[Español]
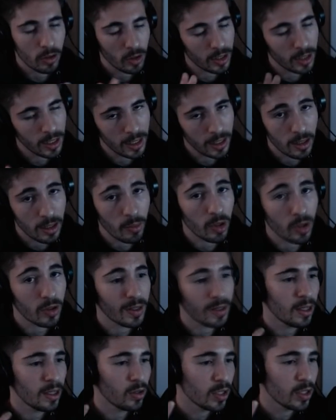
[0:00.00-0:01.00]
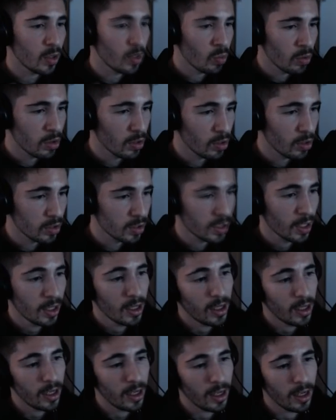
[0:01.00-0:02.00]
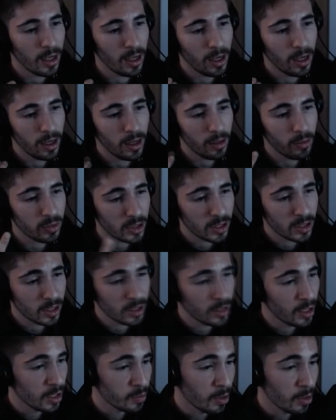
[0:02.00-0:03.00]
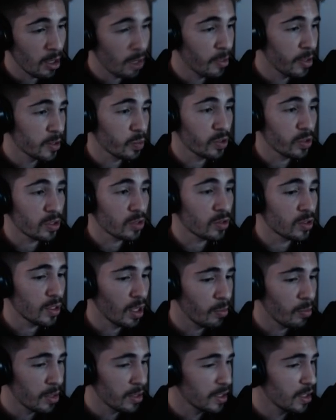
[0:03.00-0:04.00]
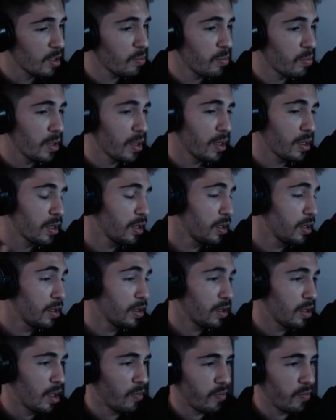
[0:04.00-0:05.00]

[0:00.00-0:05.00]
quitan la tienda, pero quitan los anuncios, eh, si tienes Final Pass puedes conseguir más ámbar, en